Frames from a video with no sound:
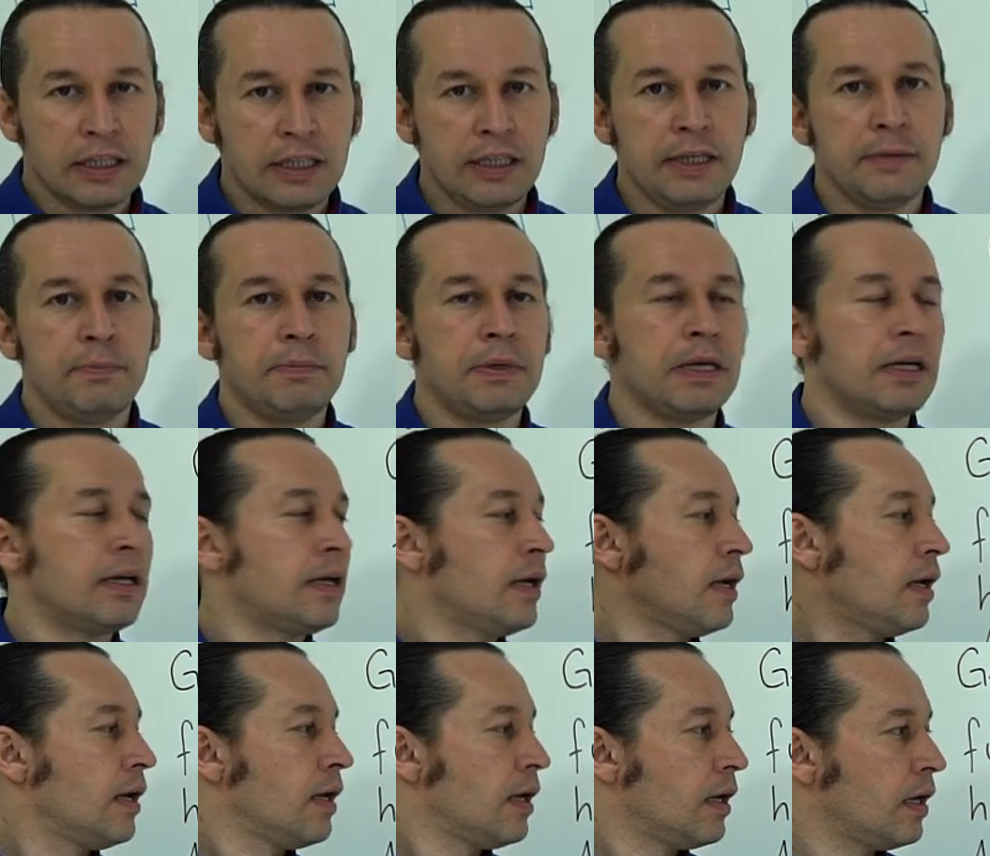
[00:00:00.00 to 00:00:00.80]

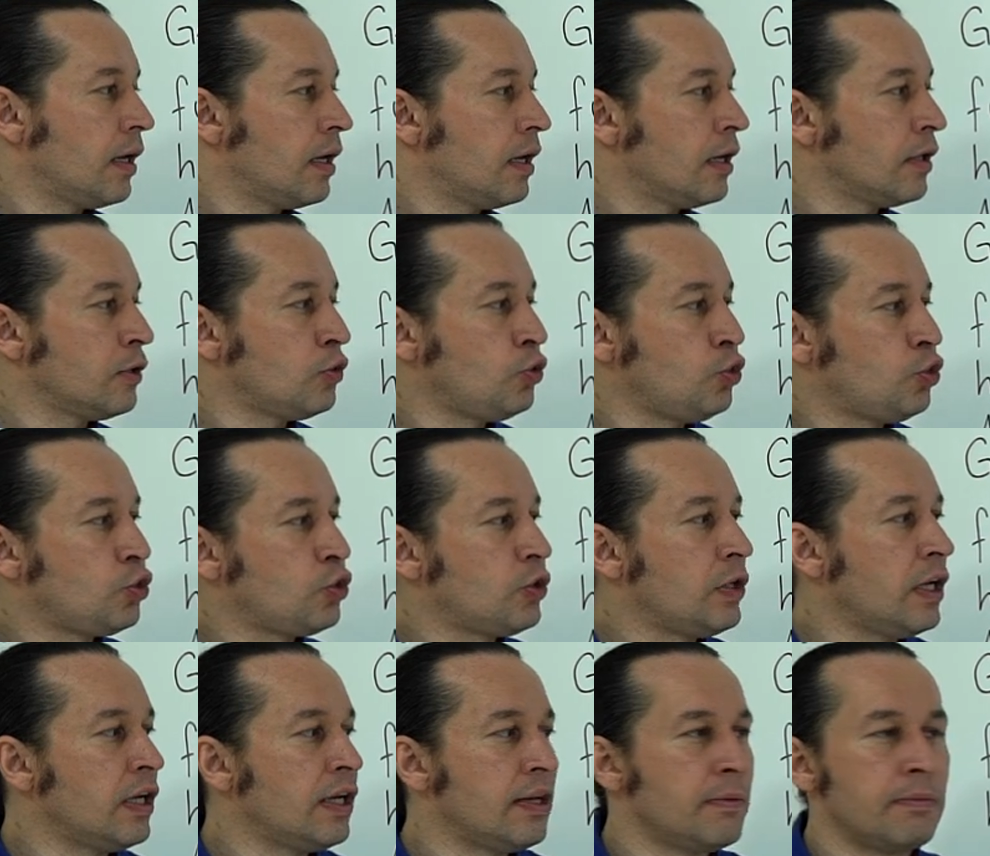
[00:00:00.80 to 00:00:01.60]
gibi e,
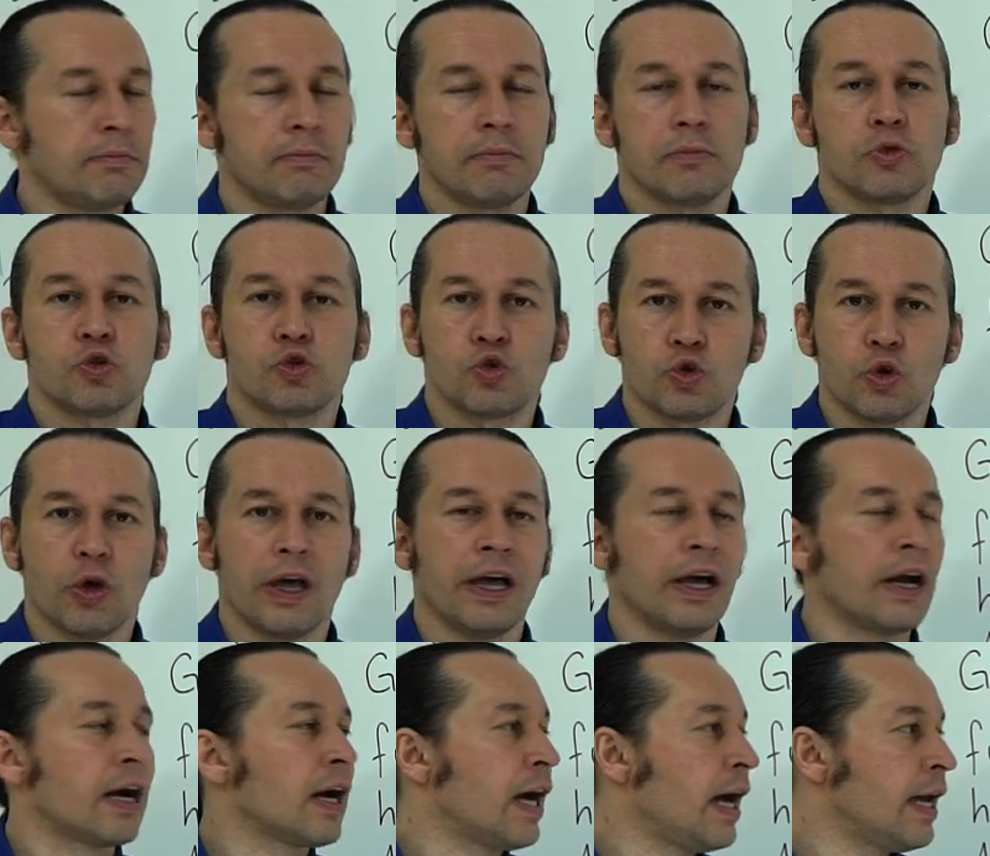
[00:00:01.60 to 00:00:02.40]
düşünelim zu
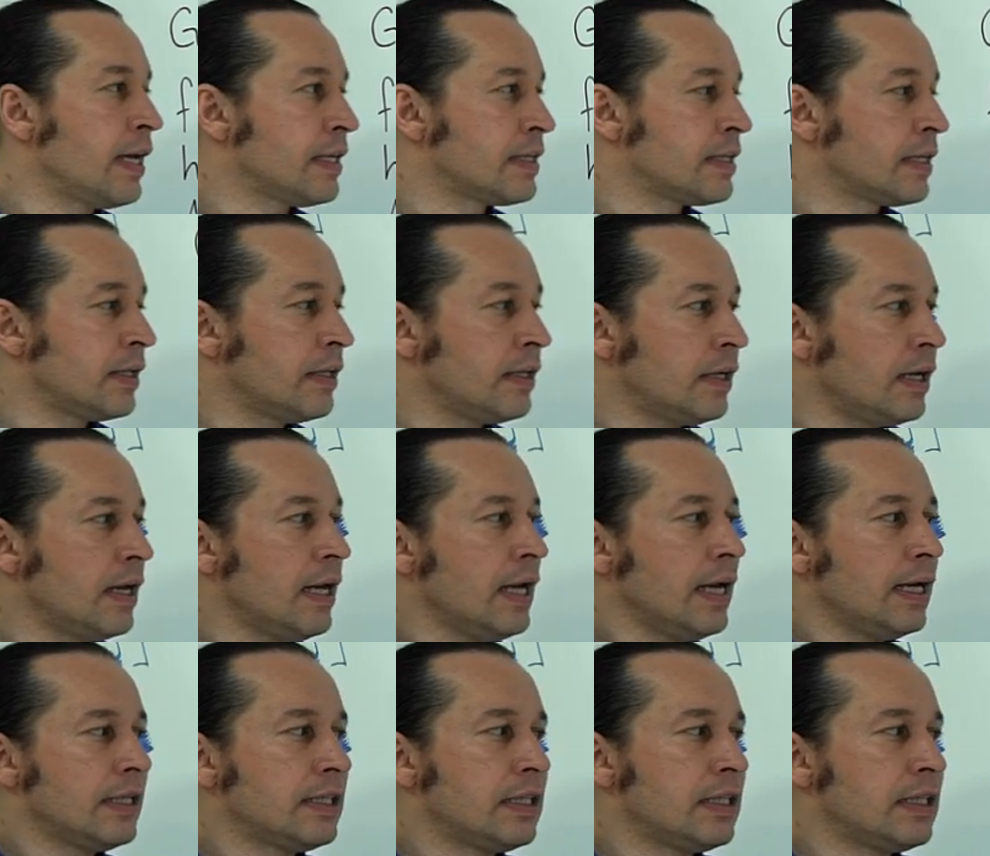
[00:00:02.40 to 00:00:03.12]
erreichene.